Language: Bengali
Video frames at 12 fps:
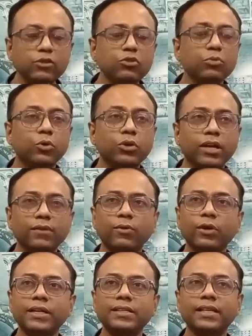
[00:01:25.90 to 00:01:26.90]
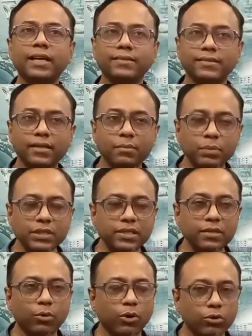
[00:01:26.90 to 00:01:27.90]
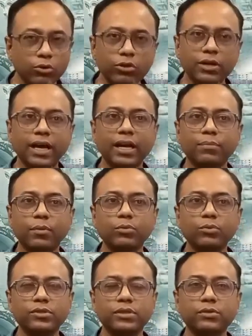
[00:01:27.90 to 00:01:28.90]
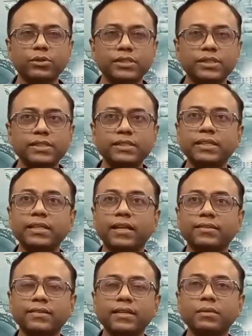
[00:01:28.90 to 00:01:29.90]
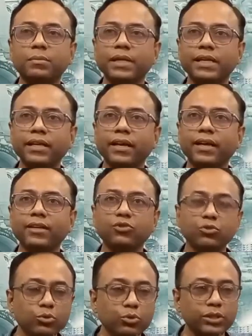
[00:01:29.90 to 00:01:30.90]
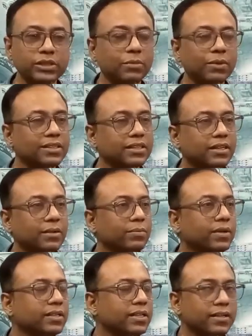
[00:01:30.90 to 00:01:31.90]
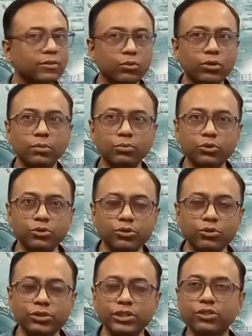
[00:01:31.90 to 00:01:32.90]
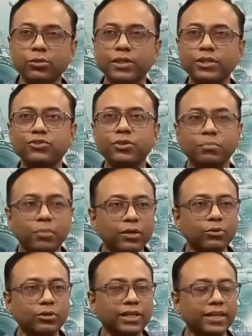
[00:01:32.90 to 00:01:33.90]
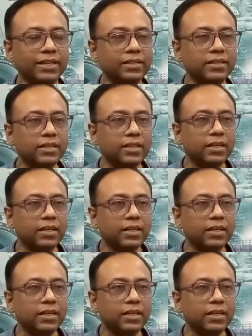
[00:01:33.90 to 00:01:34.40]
কিন্তু বন্যার ফলে যে রাস্তার পিচের ভয়ঙ্কর খারাপ অবস্থা হয়েছে সেই রাস্তা রিপেয়ারিংয়ের কাজ শুরু হয়েছে মাঝখানে আপনারা জানেন দুর্গাপুজো ছিল সেই সময় কিছু এম্বার্গো থাকে